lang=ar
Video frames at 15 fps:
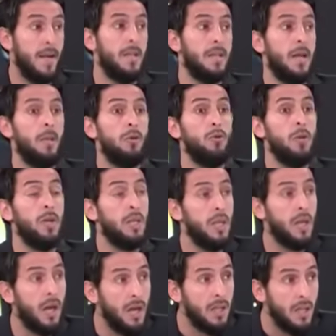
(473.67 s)
كانت عنده
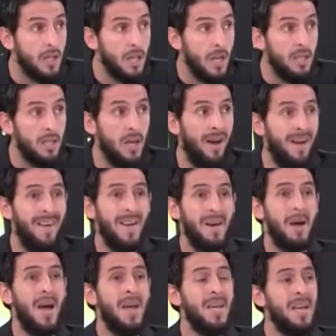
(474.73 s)
انتقادات لاذعه
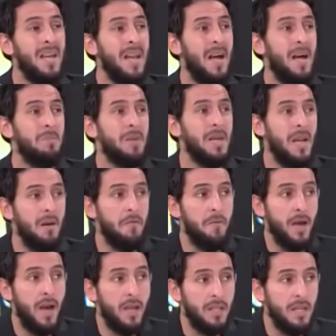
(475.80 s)
اي لاعب يلعب
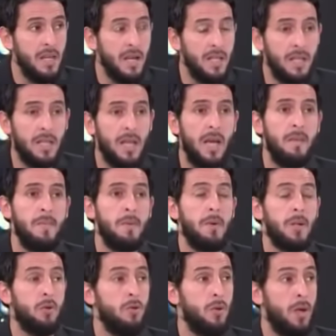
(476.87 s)
في هذا النادي دائما
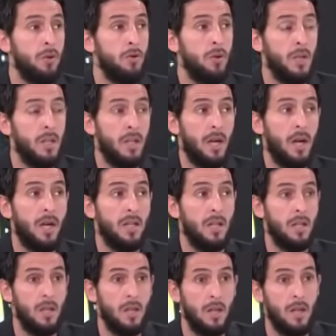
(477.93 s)
ما تكون عنده
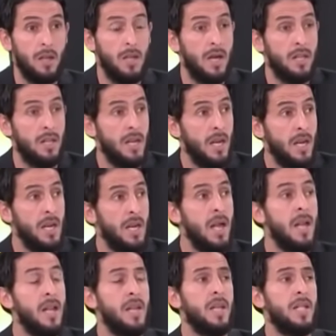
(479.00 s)
انتقادات نادي
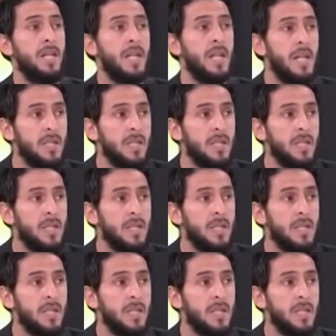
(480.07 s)
الهلال نادي